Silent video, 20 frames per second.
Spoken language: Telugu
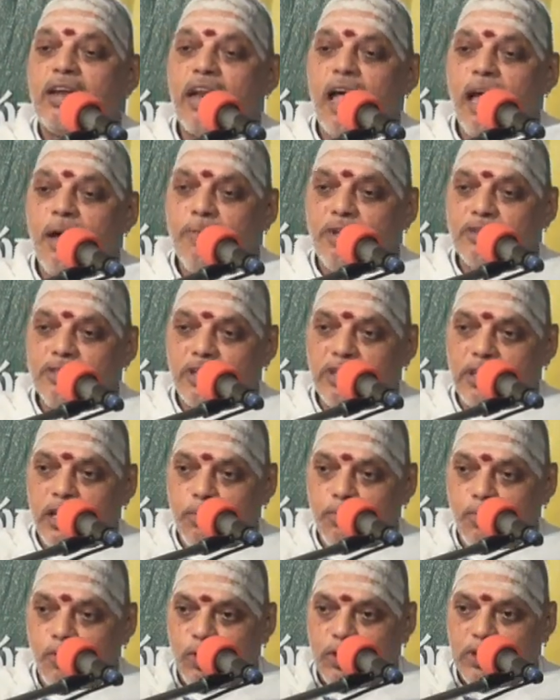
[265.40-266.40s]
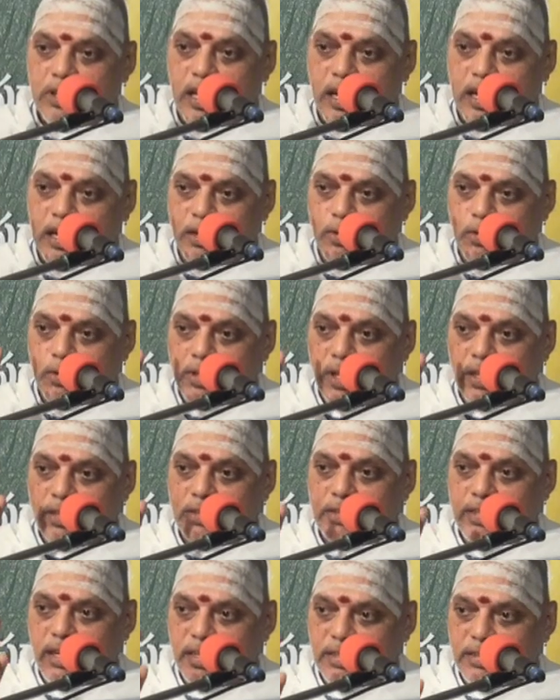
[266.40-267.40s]
రామచంద్రమూర్తి కనుక యుద్ధం
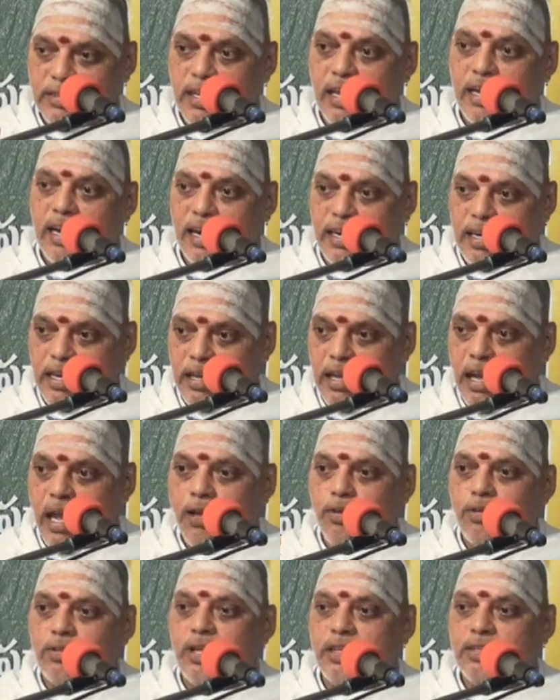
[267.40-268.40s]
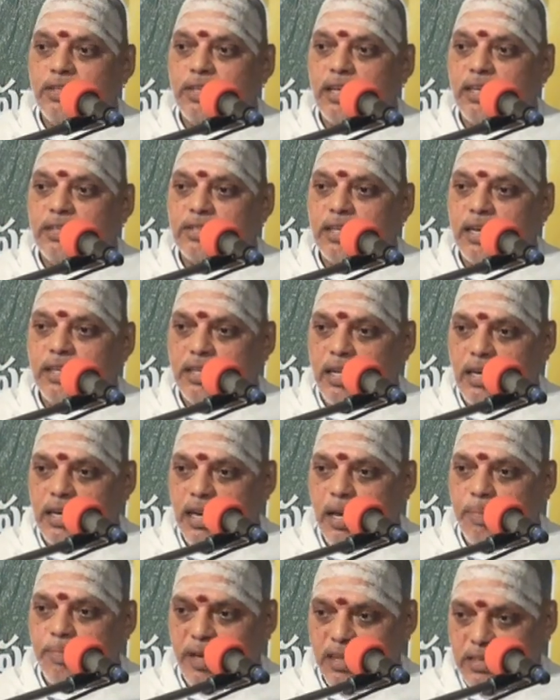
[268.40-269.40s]
చేస్తే గట్టిగా యుద్ధం చేస్తే
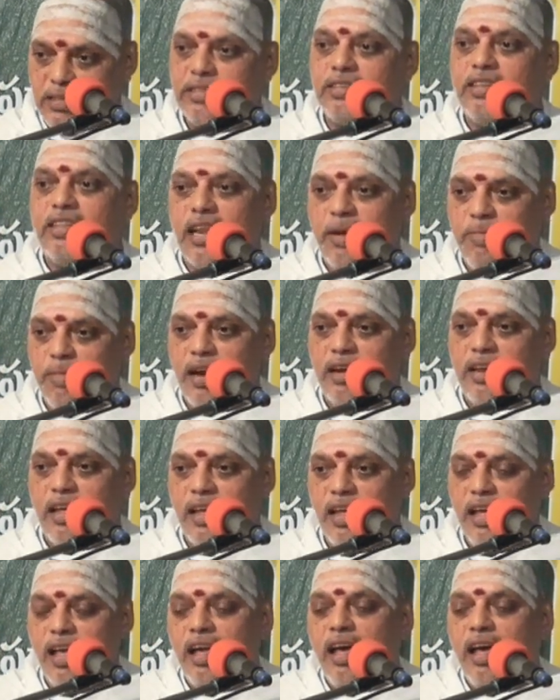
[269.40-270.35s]
జరిగే పరిస్థితి ఇదనమాట